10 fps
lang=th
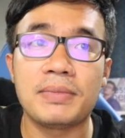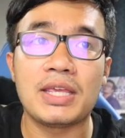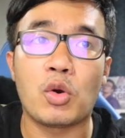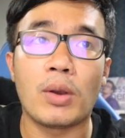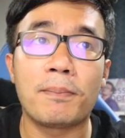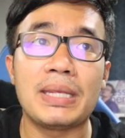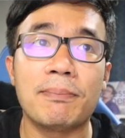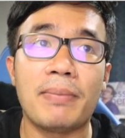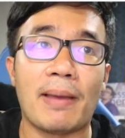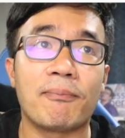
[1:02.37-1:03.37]
มีคนพิม
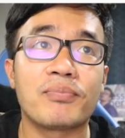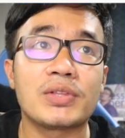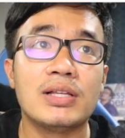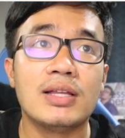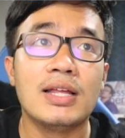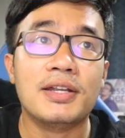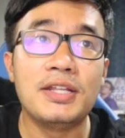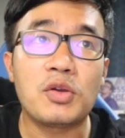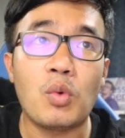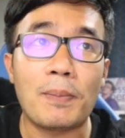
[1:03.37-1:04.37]
พ์แบบ
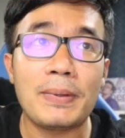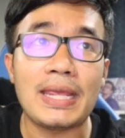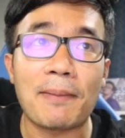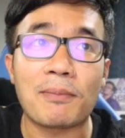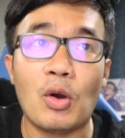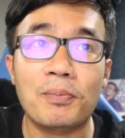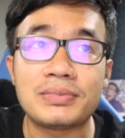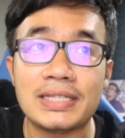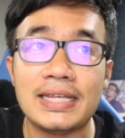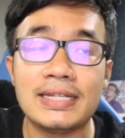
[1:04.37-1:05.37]
นึกว่า PF อม
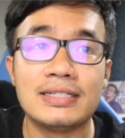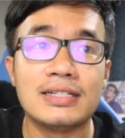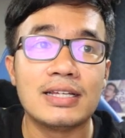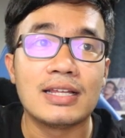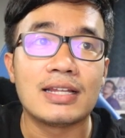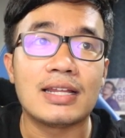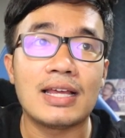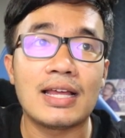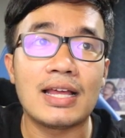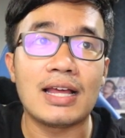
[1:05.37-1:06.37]
ตีนนะ
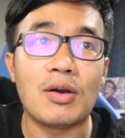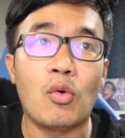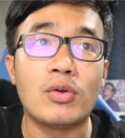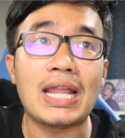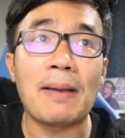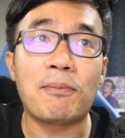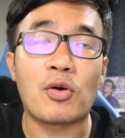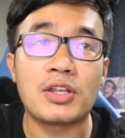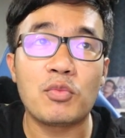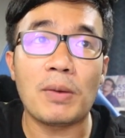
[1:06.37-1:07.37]
ฮะโอ้โหหน้าปก
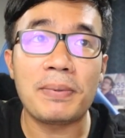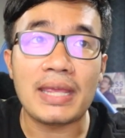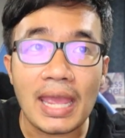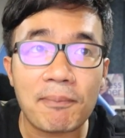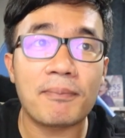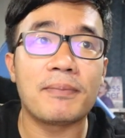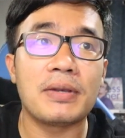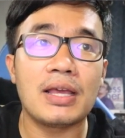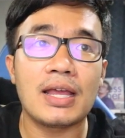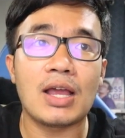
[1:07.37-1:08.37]
นึกว่า PF
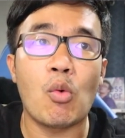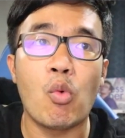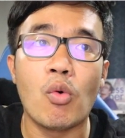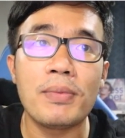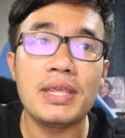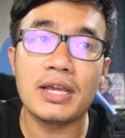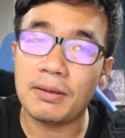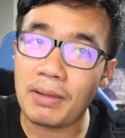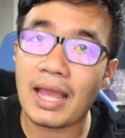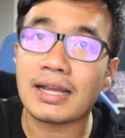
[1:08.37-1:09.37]
นะฮะโอ้โหมีเยอะ
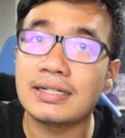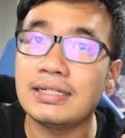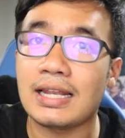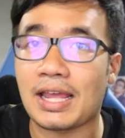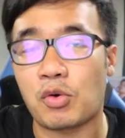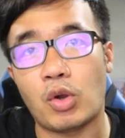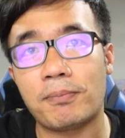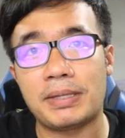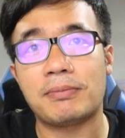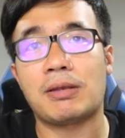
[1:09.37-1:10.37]
มากคือหลายๆ คน
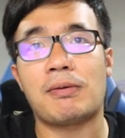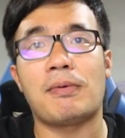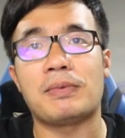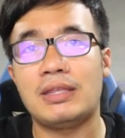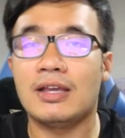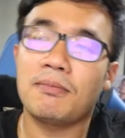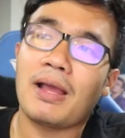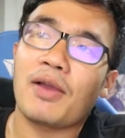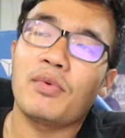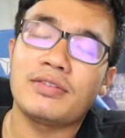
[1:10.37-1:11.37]
พิมพ์กันมาแบบนี้เยอะ
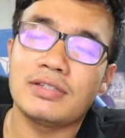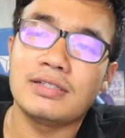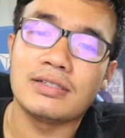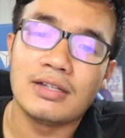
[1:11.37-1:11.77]
มากเว้ยซึ่ง